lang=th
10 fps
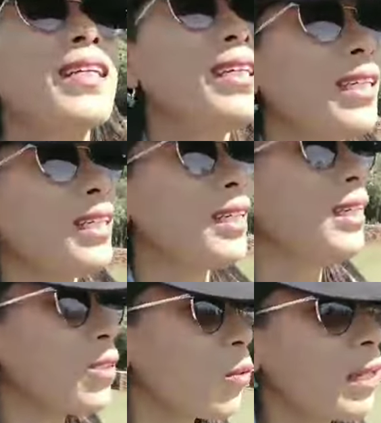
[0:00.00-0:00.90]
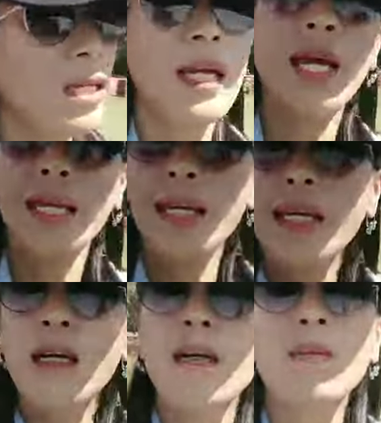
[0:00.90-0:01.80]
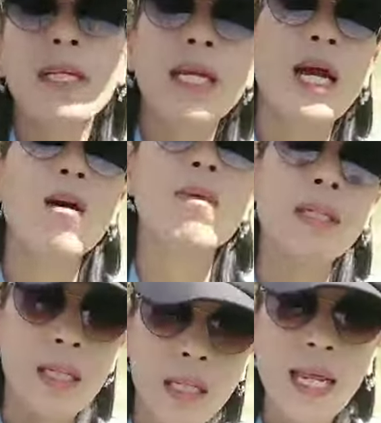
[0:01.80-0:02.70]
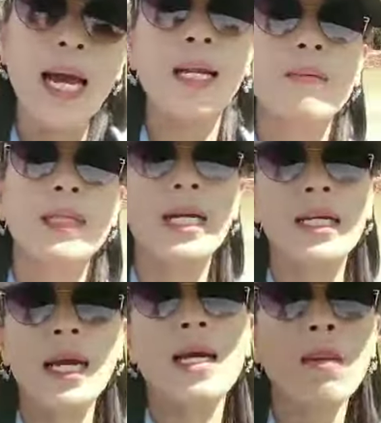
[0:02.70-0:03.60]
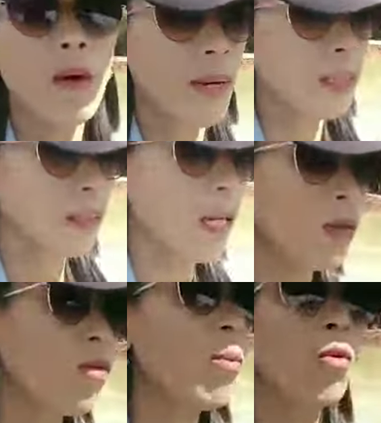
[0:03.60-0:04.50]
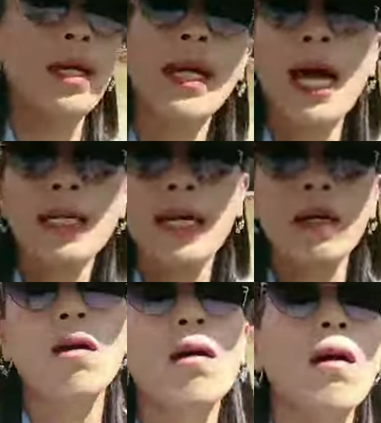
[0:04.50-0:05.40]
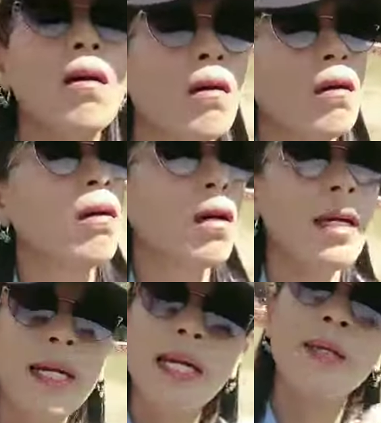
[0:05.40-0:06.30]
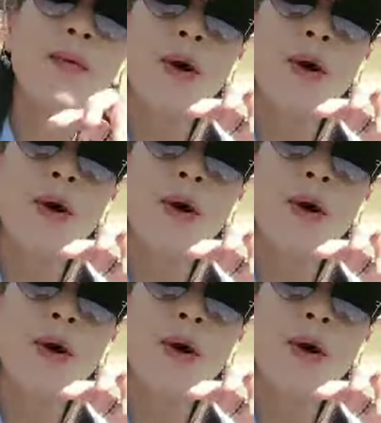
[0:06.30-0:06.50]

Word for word: คือตัวกี้เองกี้ก็ไม่ได้เข้ามาที่นี่นานแล้วเหมือนกันนะ เพราะว่าตั้งแต่รู้ว่าบูรณะเนี่ยก็ก็ยังเห็นอยู่